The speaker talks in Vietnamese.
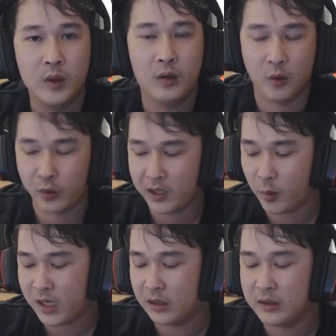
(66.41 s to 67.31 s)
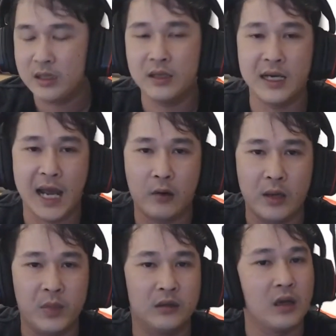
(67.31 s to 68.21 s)
rồi cái quay lính như thế nào để
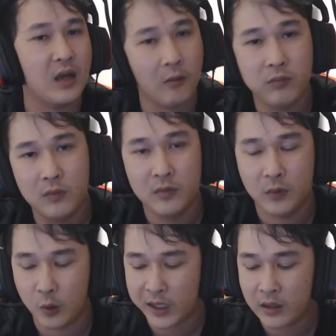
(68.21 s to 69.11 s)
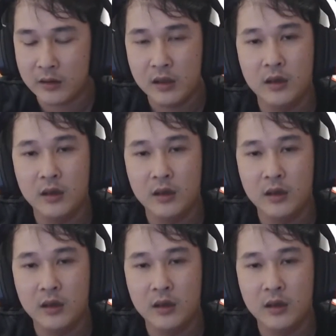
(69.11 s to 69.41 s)
mình tấn công rồi các thứ